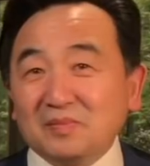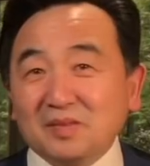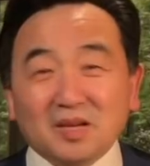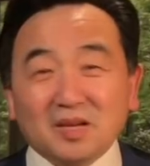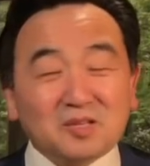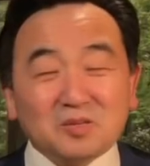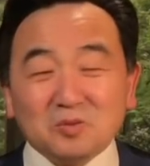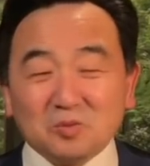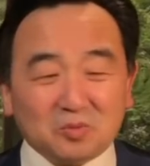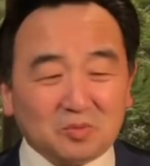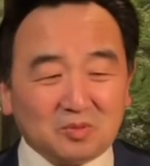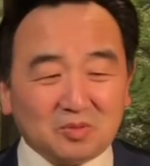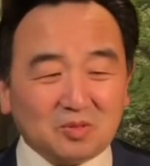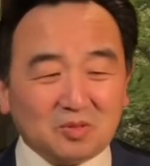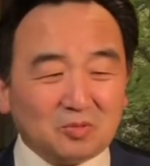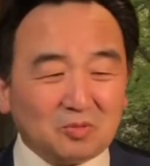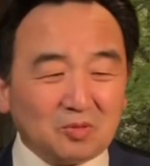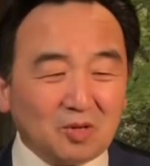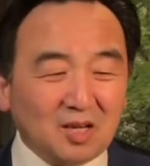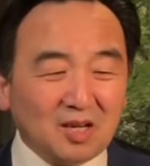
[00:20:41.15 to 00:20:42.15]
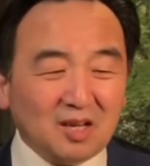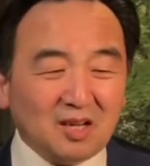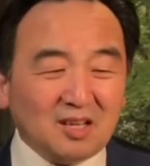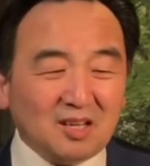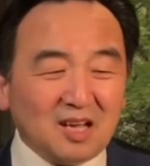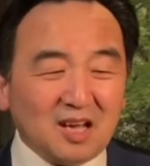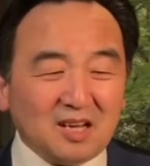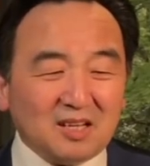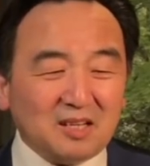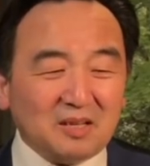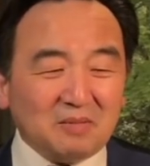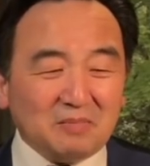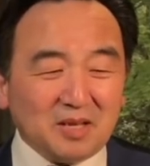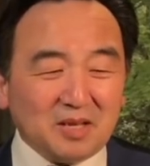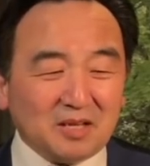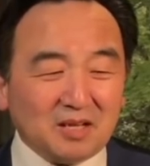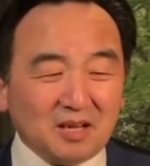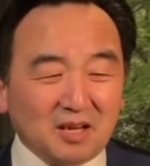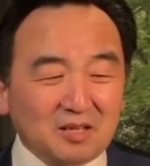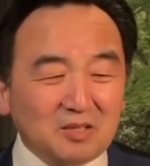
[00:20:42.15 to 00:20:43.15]
很有，就是说它里
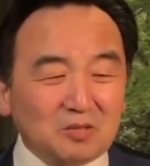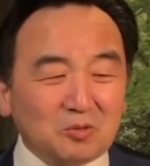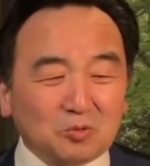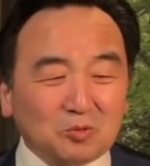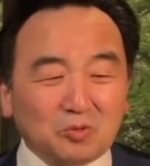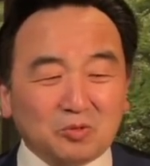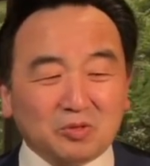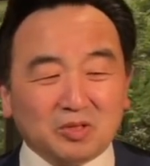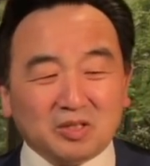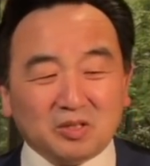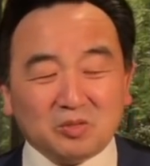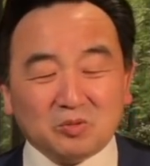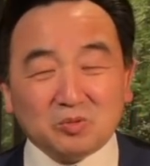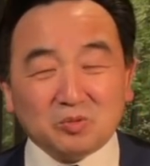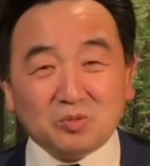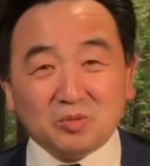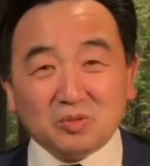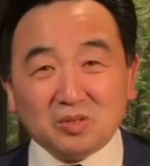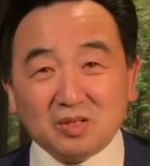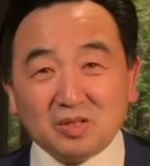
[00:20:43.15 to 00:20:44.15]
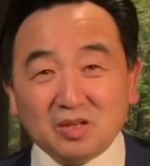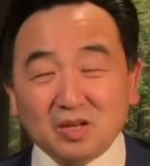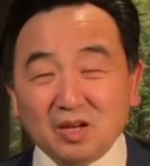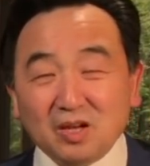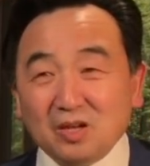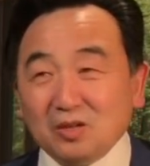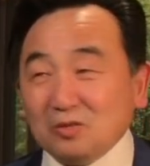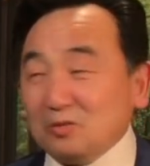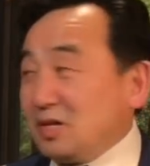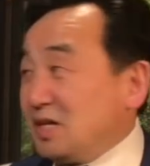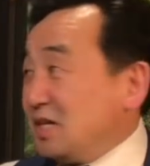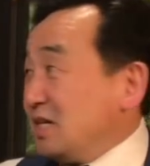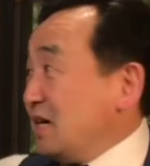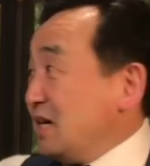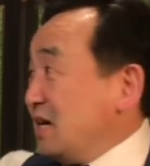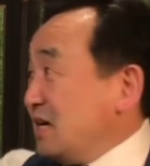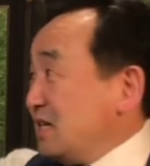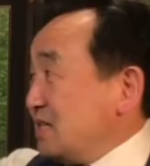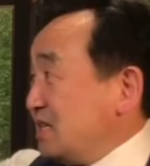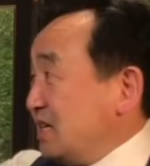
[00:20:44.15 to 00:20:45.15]
面很有趣，很有趣的。所以
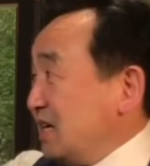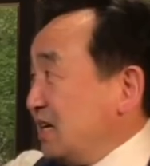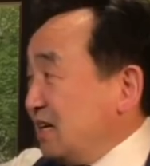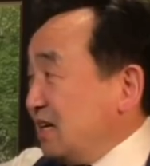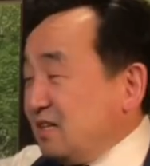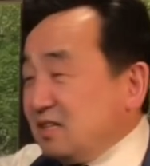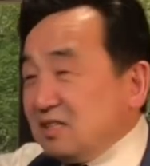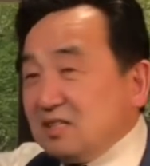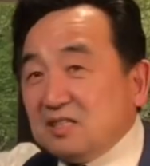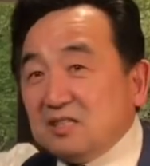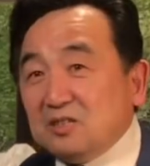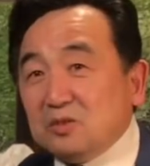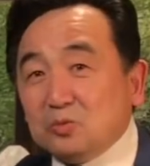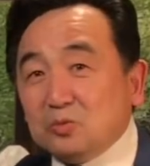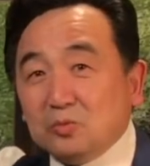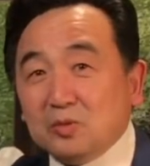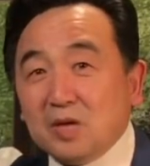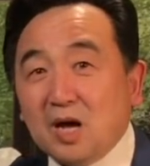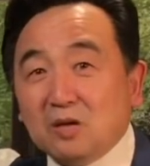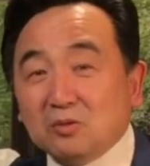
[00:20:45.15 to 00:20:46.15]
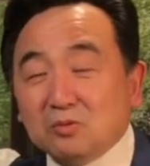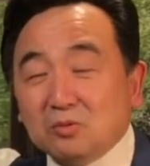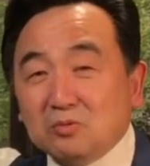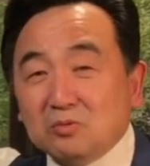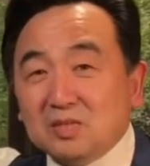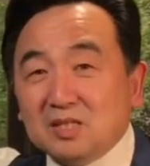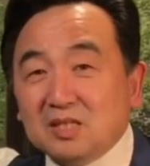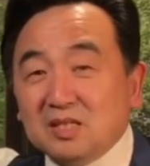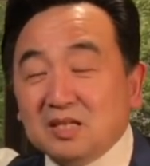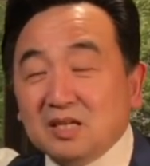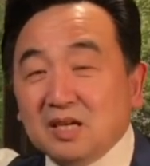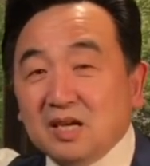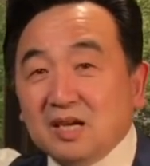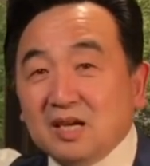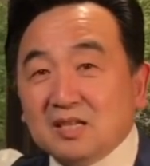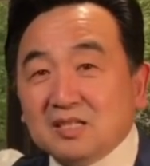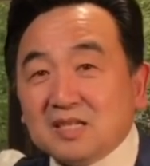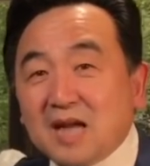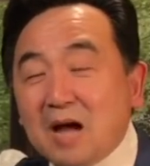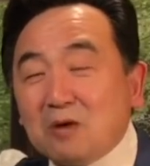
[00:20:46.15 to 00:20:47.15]
邪灵是主要东西。
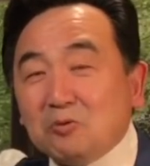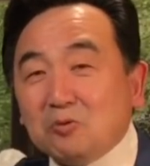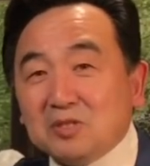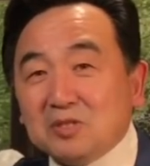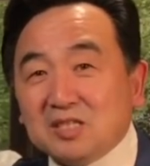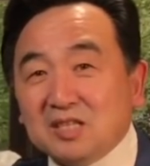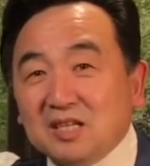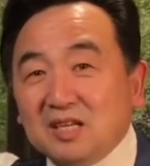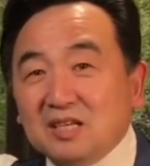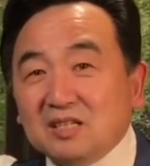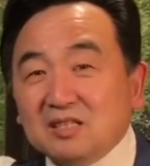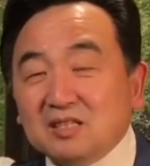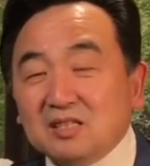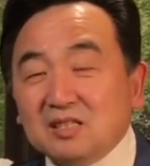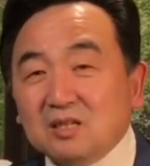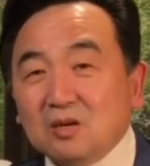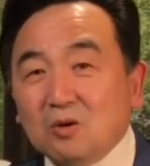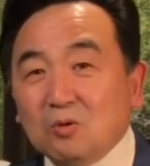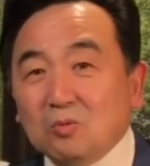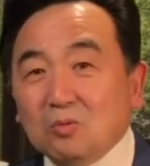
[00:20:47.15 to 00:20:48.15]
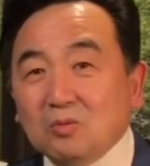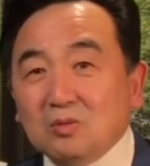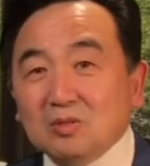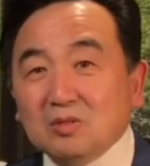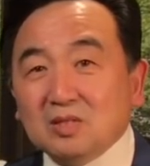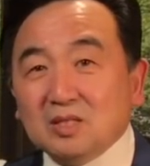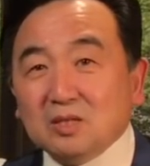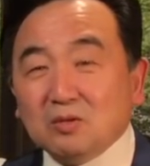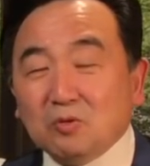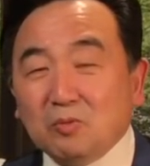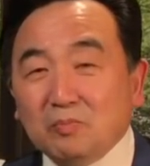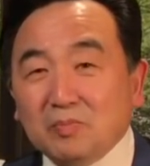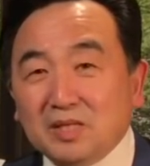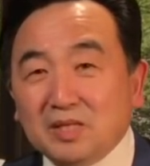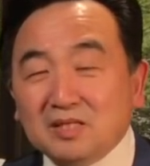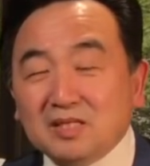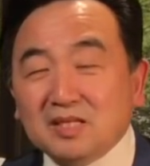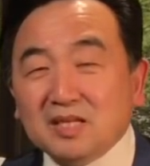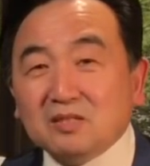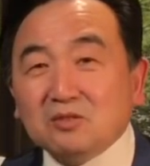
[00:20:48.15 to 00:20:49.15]
杀过邪灵之后，结果
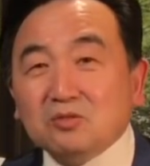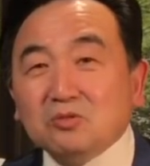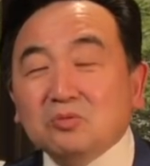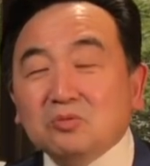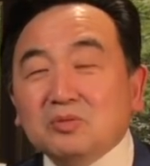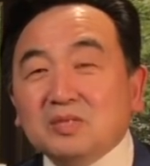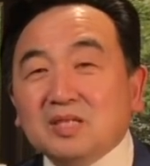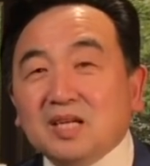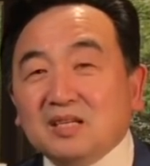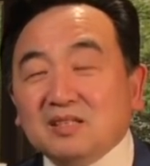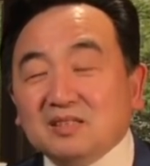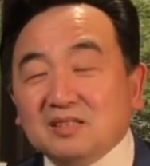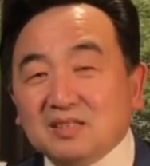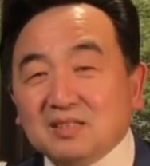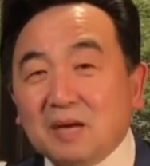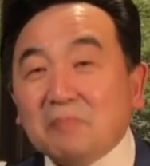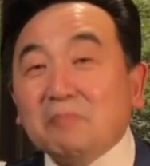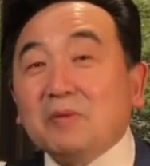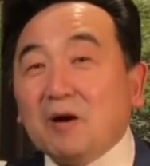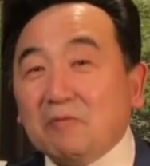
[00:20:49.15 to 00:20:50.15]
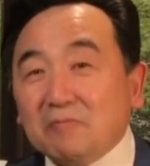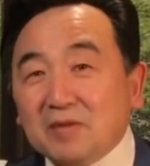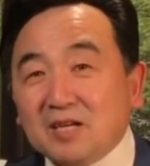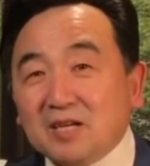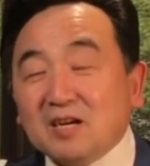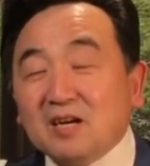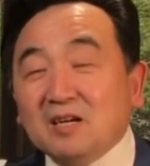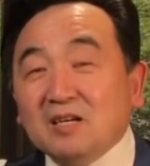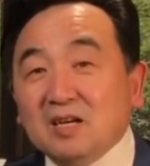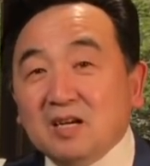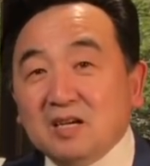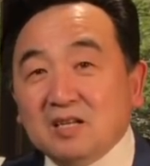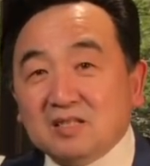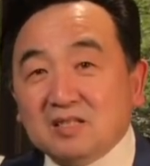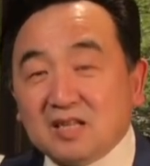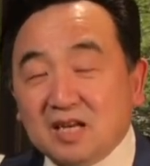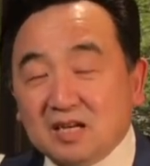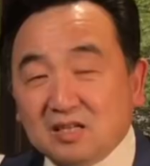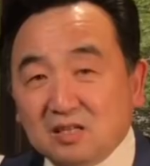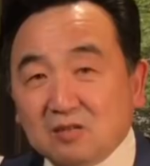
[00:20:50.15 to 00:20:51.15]
民间出现了。它表面上
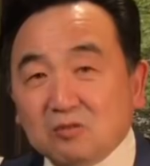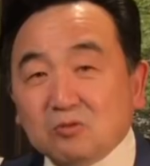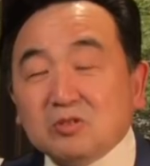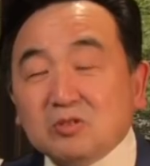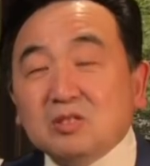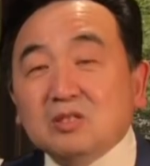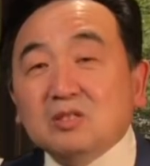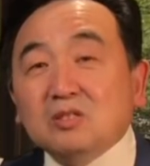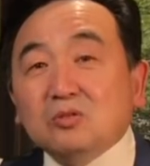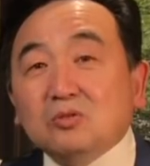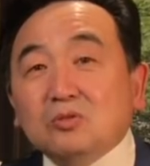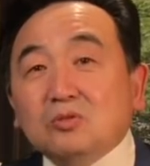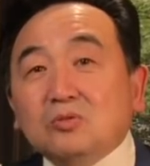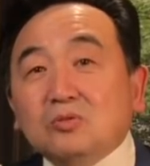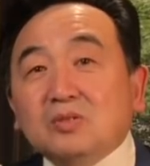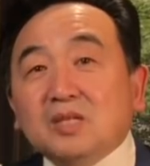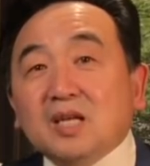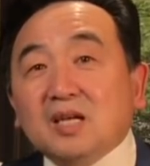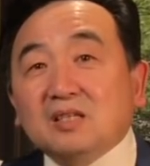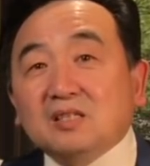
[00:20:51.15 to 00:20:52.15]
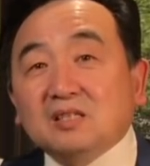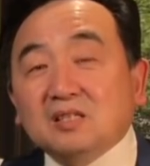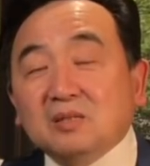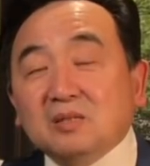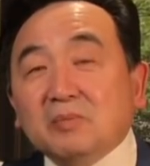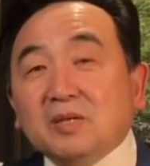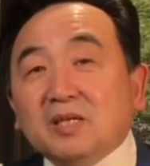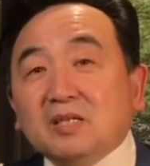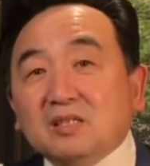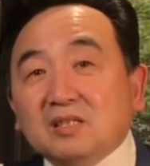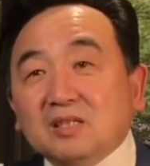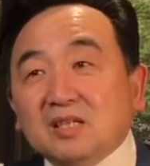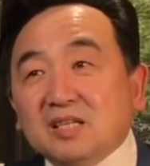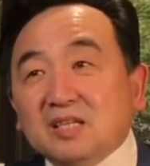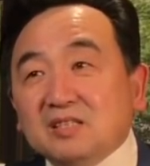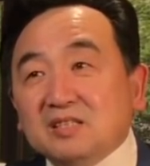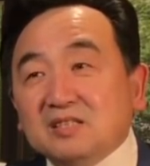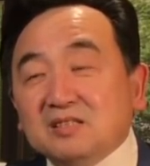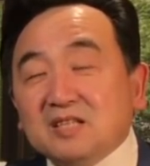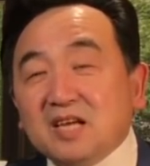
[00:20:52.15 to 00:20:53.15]
在俄罗斯就出现了革命，列
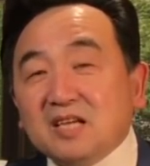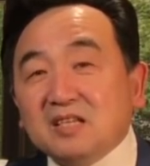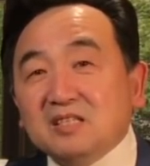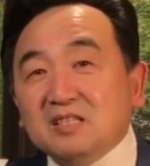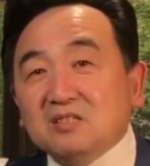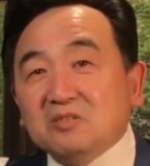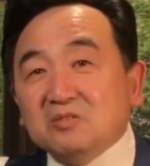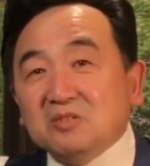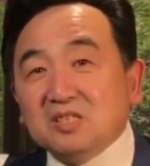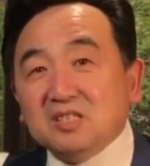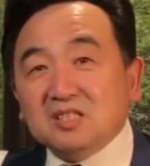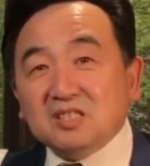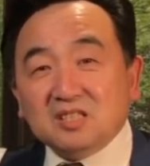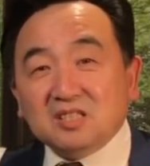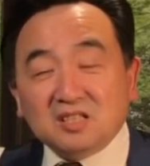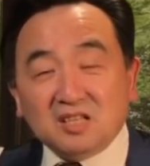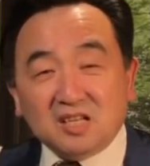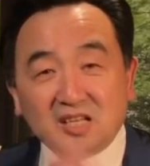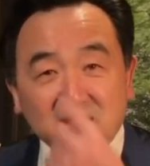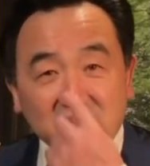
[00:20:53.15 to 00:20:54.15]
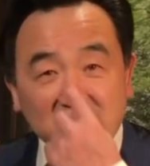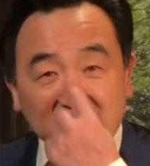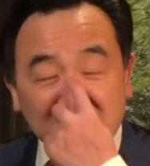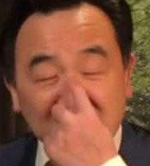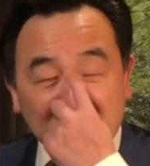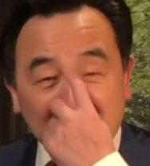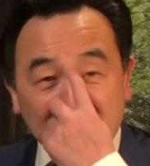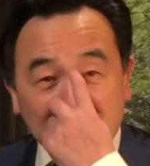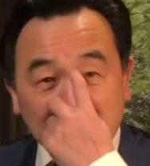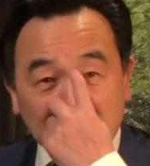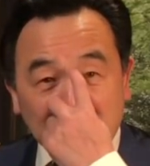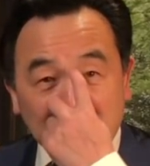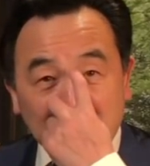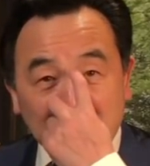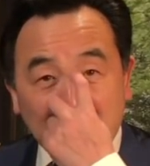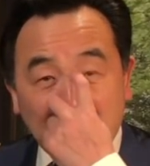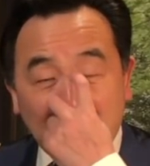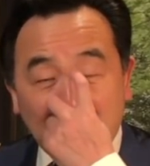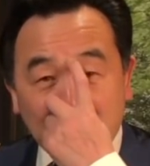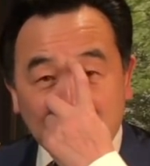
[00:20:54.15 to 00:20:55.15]
宁在一九一七，列宁在一九一
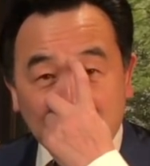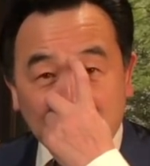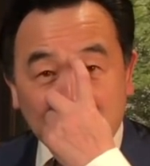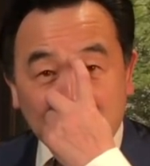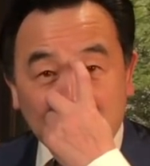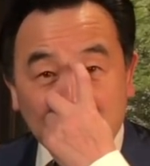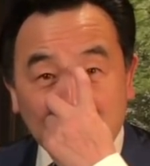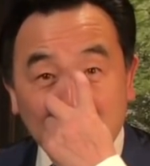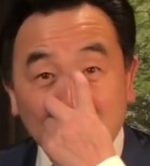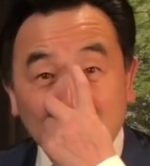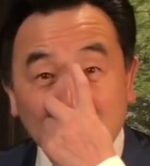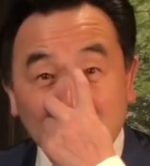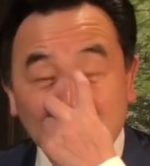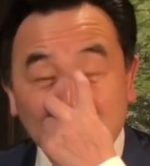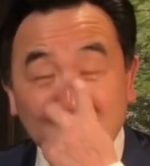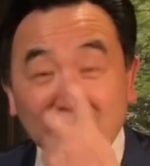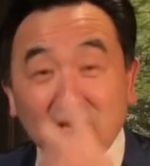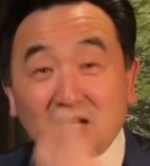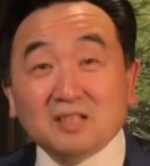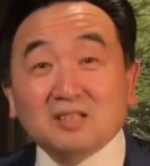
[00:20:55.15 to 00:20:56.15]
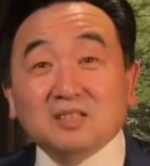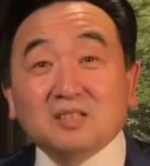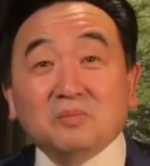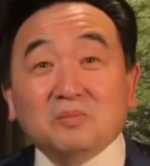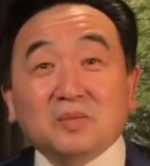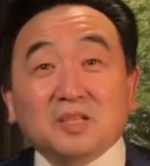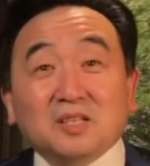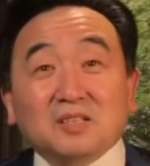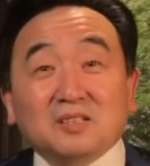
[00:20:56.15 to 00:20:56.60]
八就出现了革命。